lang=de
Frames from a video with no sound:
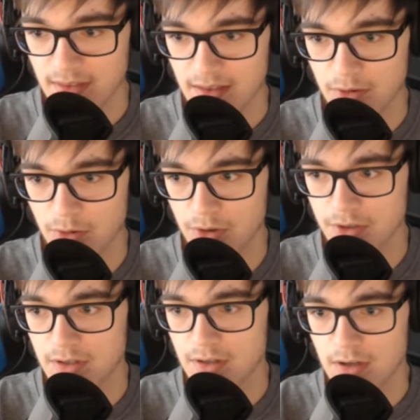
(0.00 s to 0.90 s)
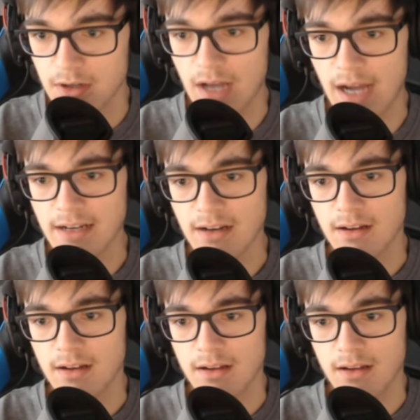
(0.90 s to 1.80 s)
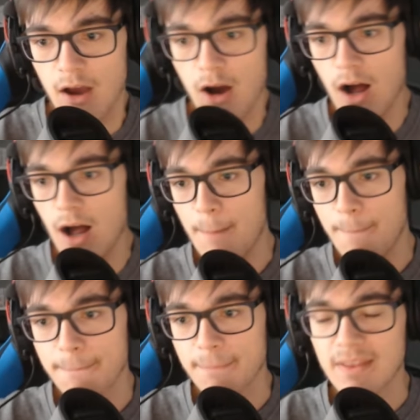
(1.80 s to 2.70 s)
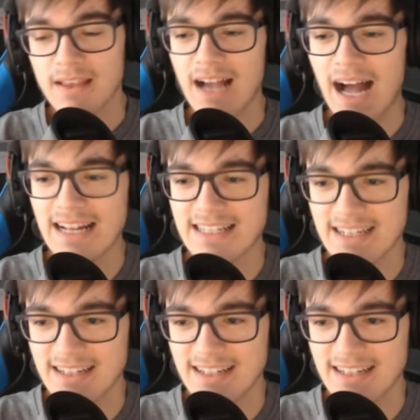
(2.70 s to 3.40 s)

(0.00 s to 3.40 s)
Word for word: Oh Gott. Nein. Oh! Alter.